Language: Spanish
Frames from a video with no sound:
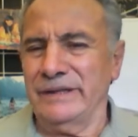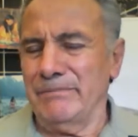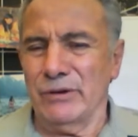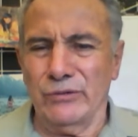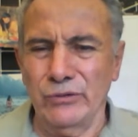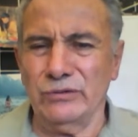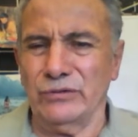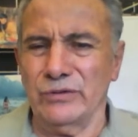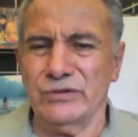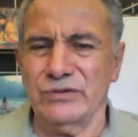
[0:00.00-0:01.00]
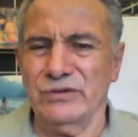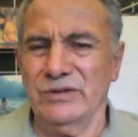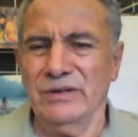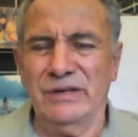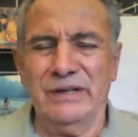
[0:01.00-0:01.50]
de productos,
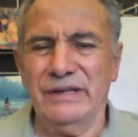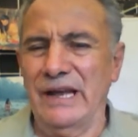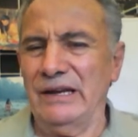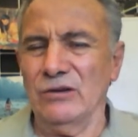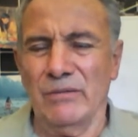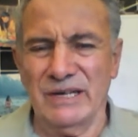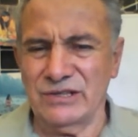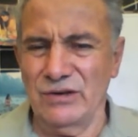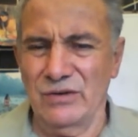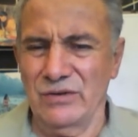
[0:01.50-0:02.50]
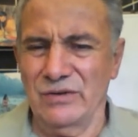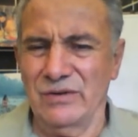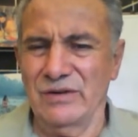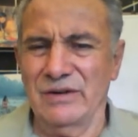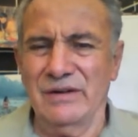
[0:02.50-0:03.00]
de innovación,
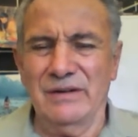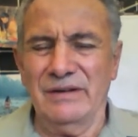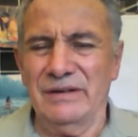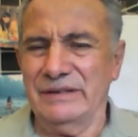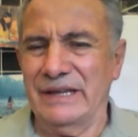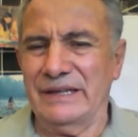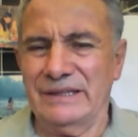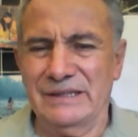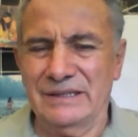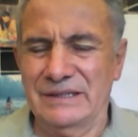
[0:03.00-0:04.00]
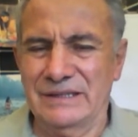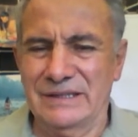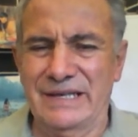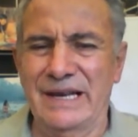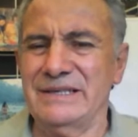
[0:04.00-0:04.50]
de
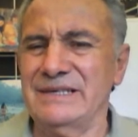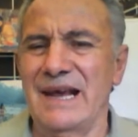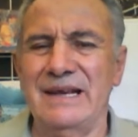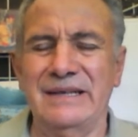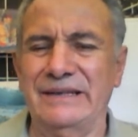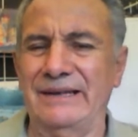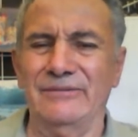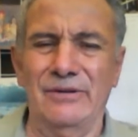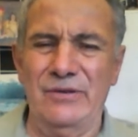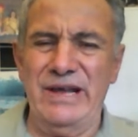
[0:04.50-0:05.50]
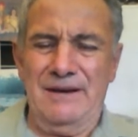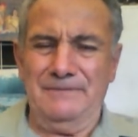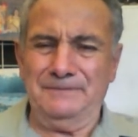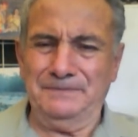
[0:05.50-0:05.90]
ciencia y de tecnología.